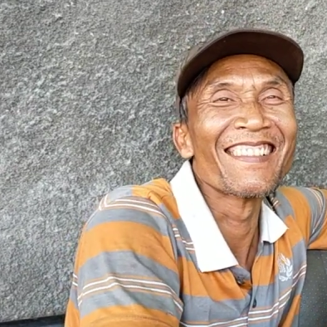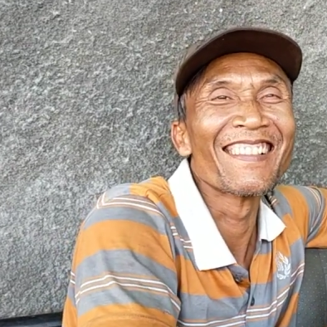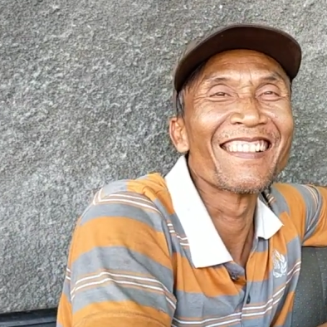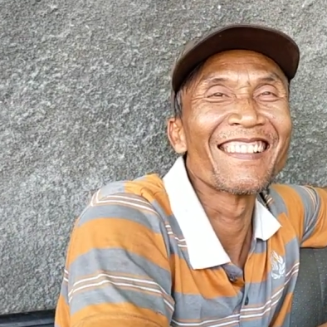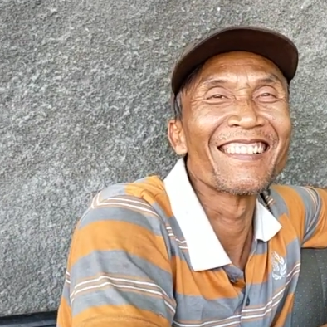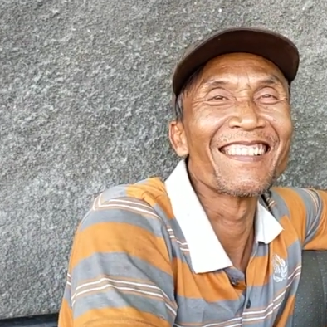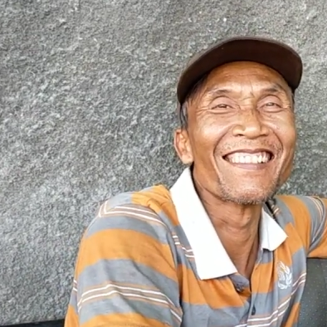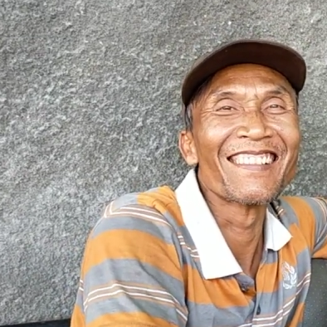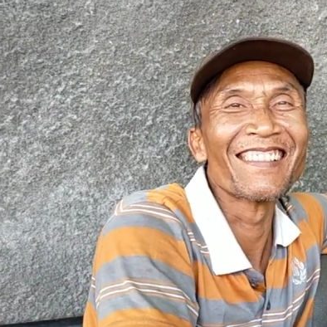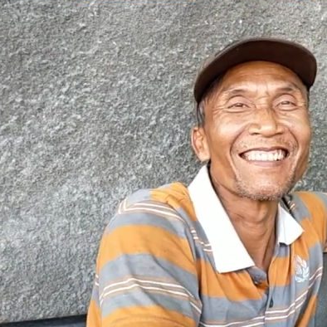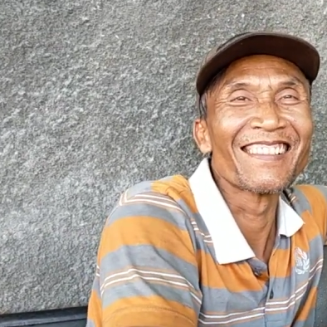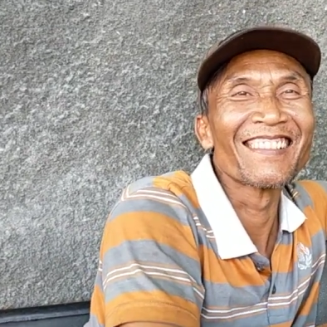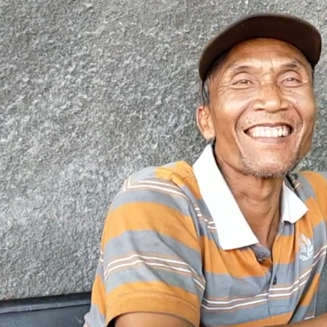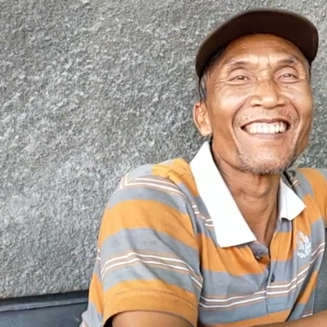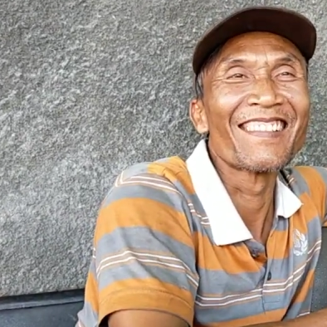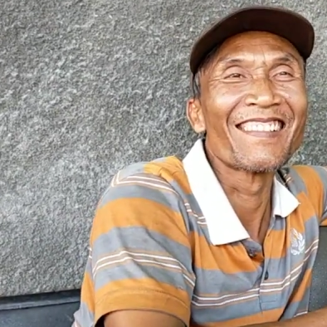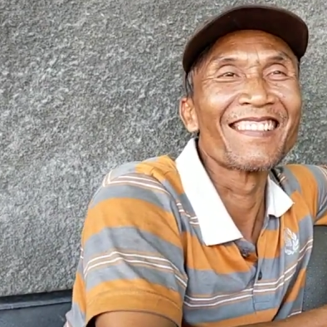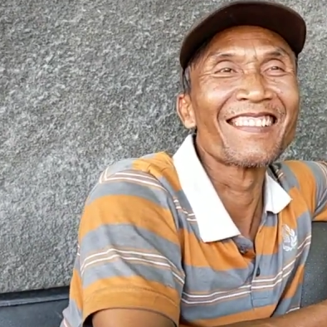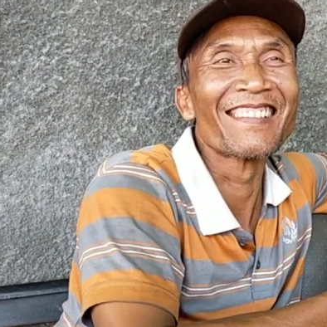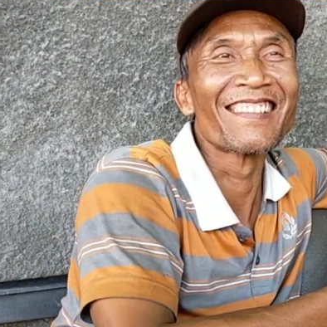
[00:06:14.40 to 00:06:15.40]
ya,
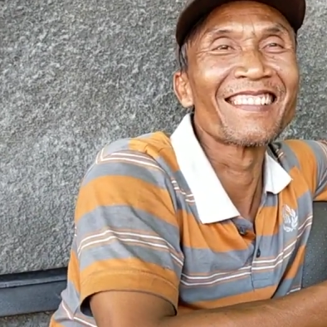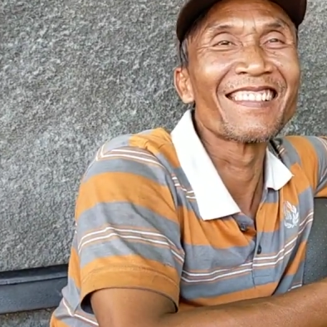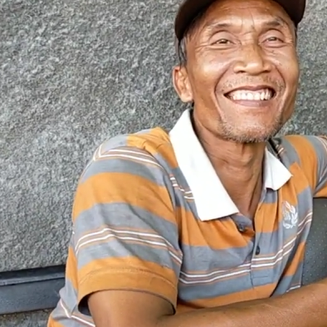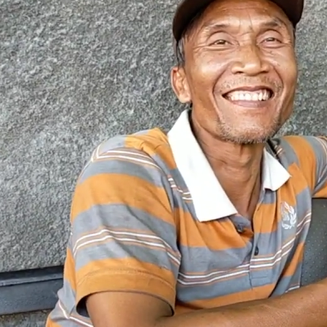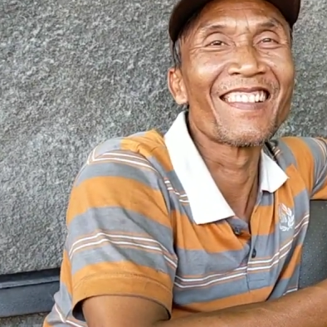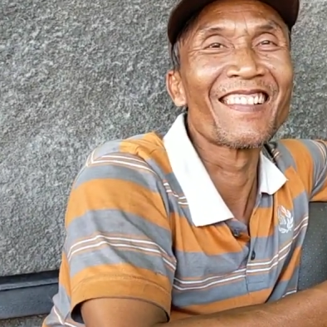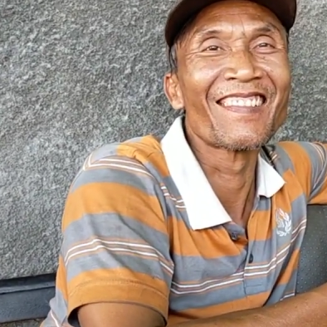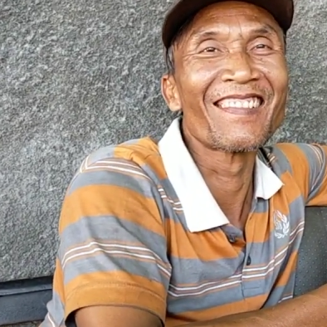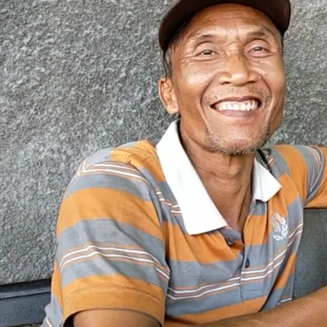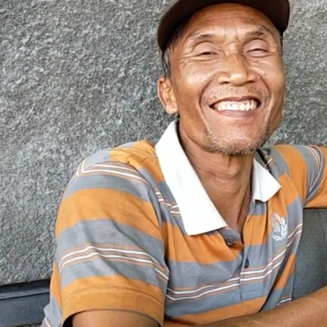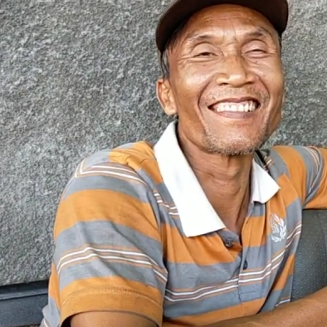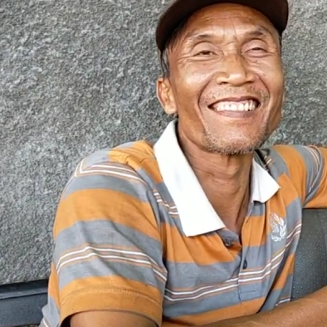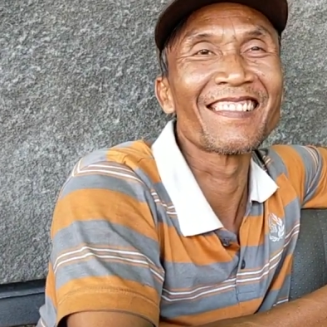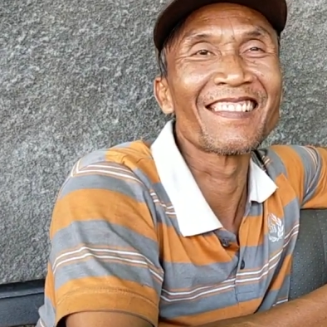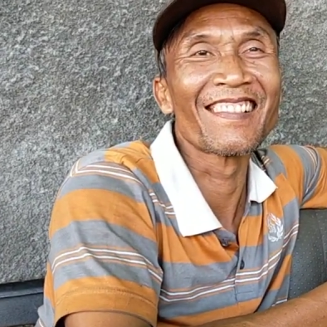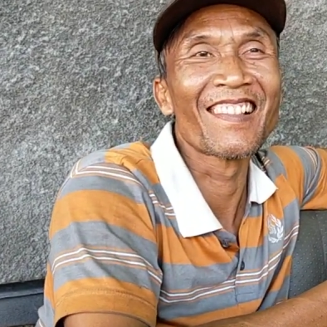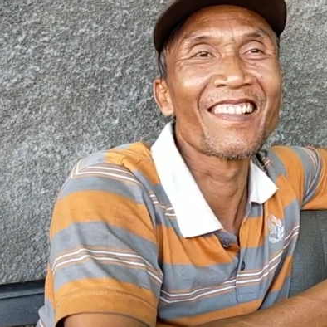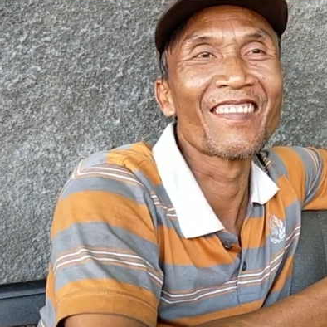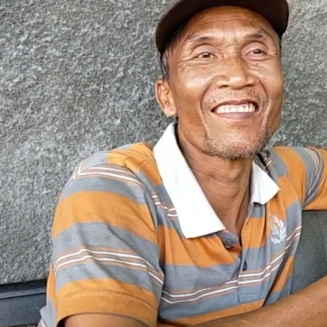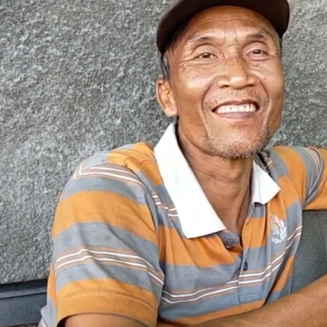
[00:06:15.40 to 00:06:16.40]
ya Pak
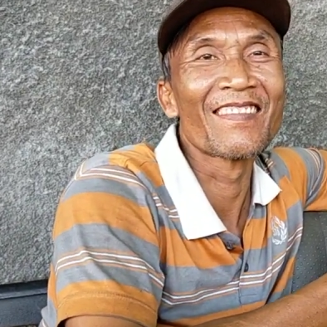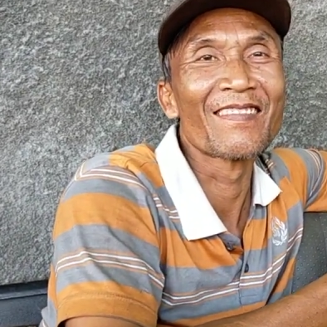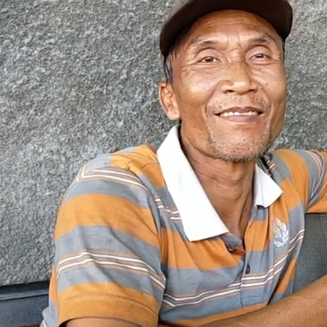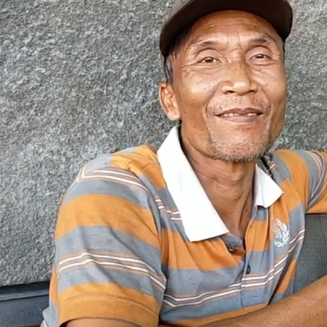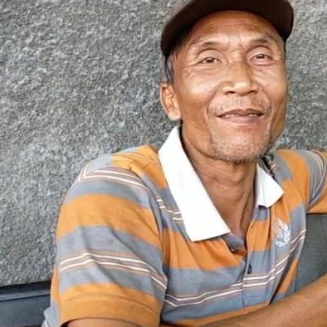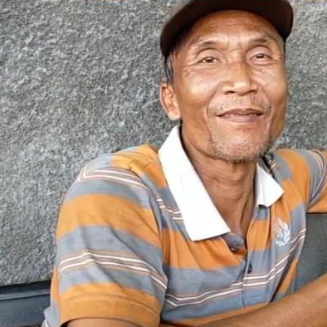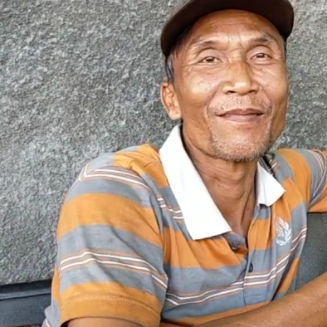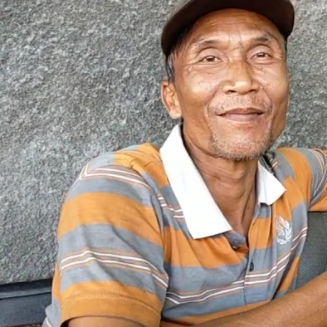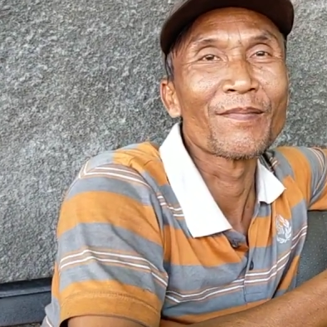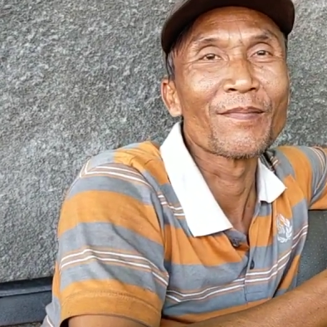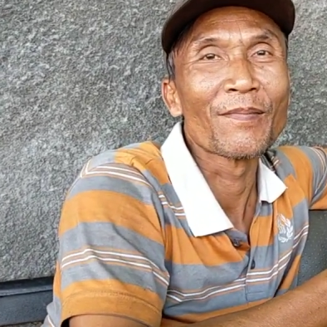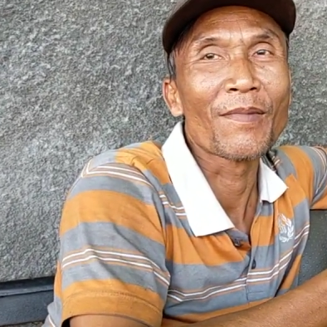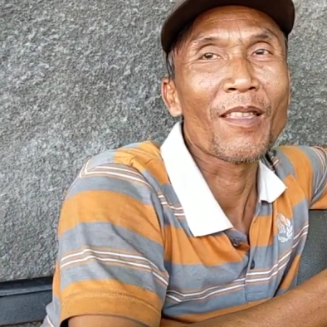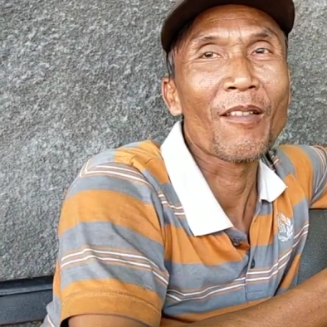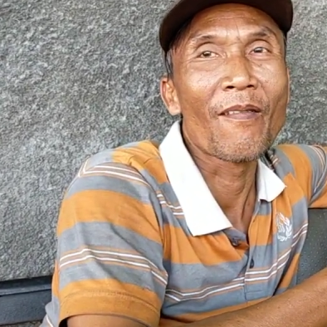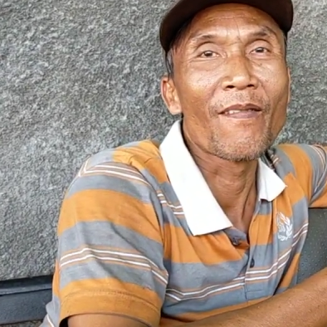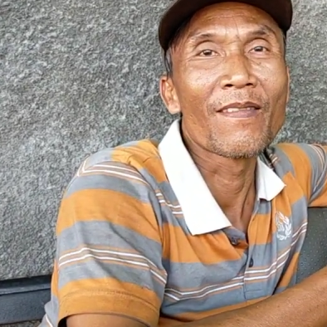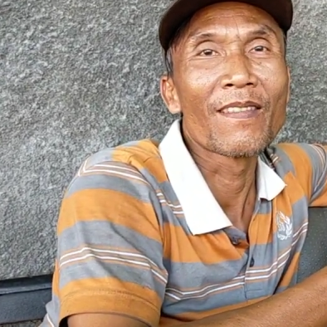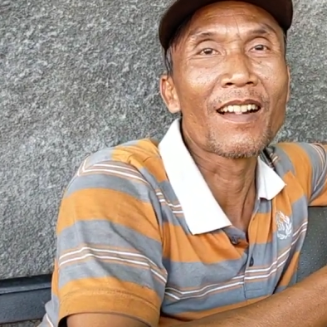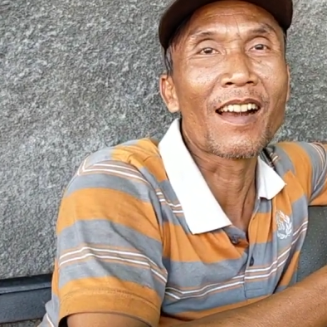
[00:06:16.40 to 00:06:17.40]
Yanto, terima
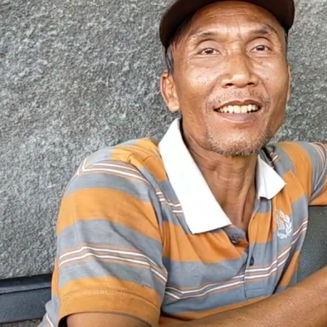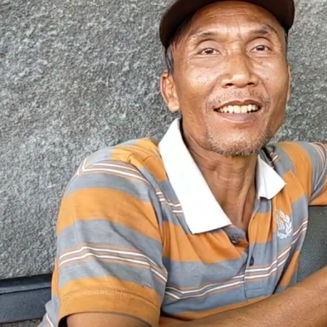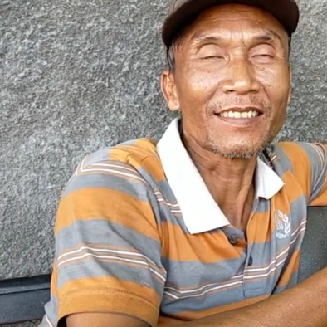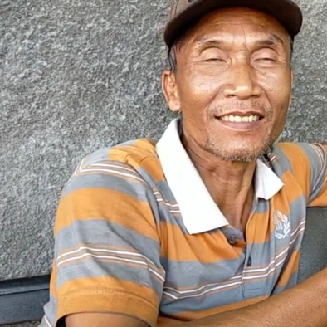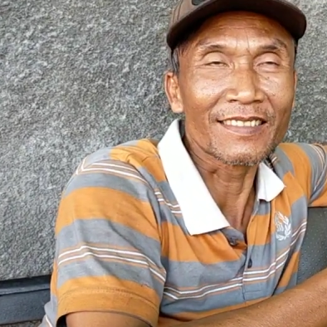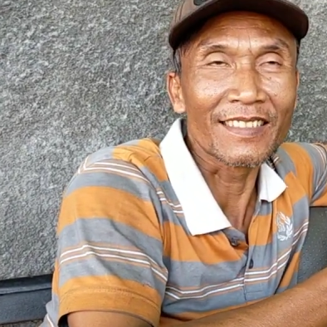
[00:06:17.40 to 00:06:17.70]
kasih.